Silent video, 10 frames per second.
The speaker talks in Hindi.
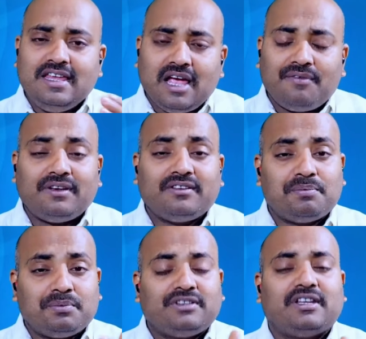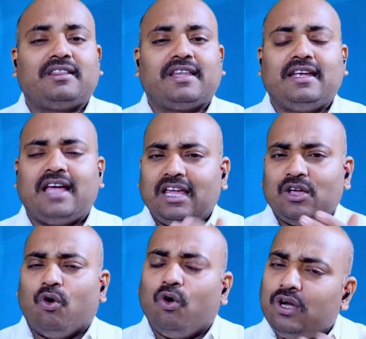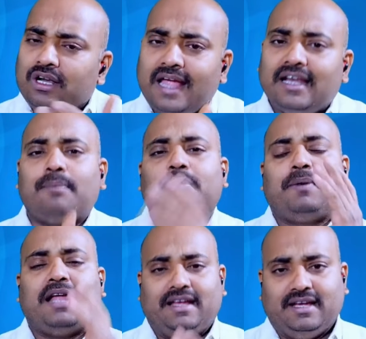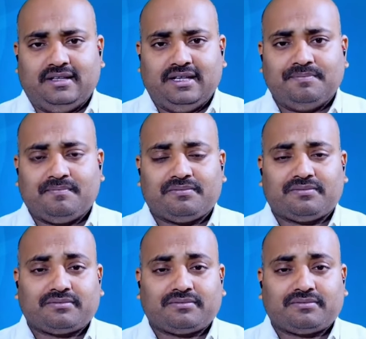या फिर सबसे सरल तरीका है कि ऑनलाइन आप अप्लाई कर रहे हैं